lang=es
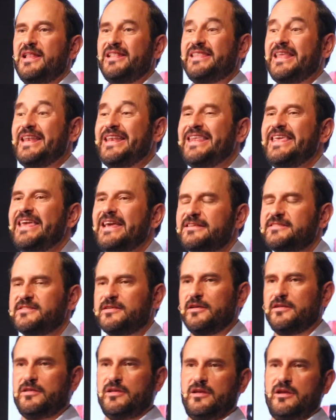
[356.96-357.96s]
Tenías
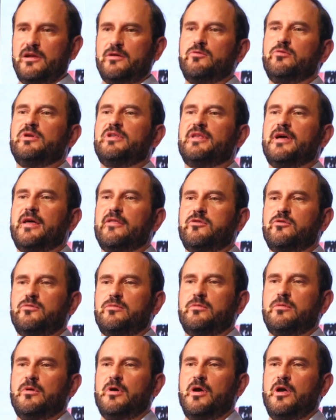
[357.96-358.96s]
que tener cuidado.
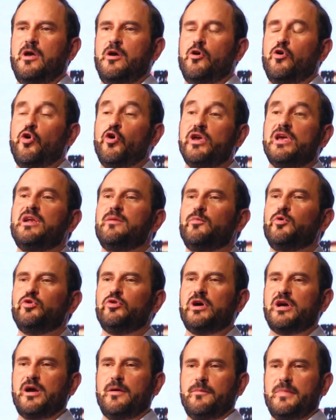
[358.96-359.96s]
Hoy el
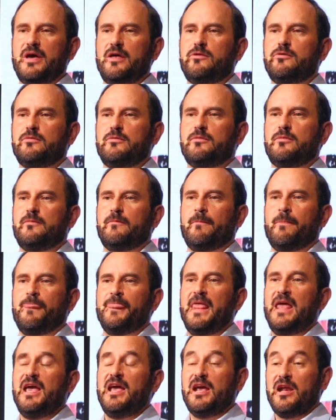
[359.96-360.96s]
mundo ha cambiado.
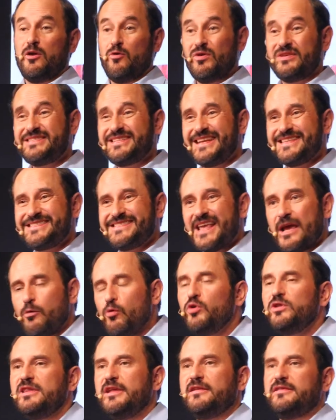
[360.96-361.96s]
Nuestra
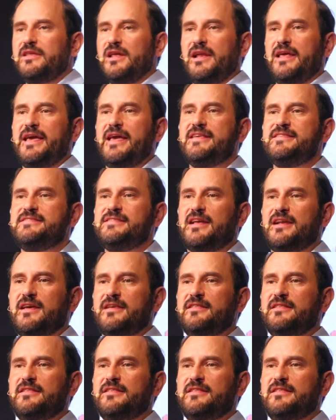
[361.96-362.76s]
segunda inteligencia, la